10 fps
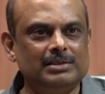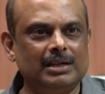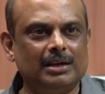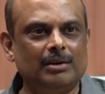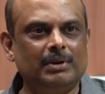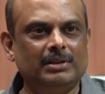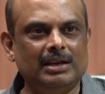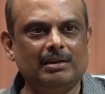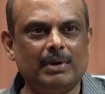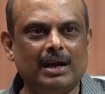జరిగినప్పుడు
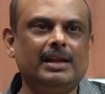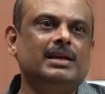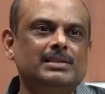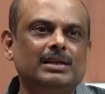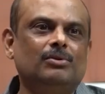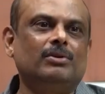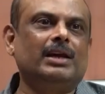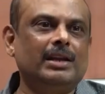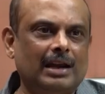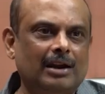దీన్ని మానేసి ఇంకో
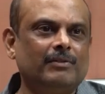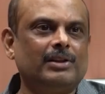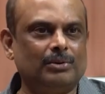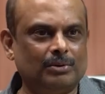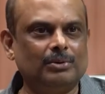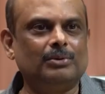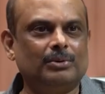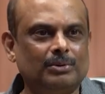దానికి వెళ్ళడం ఎందుకు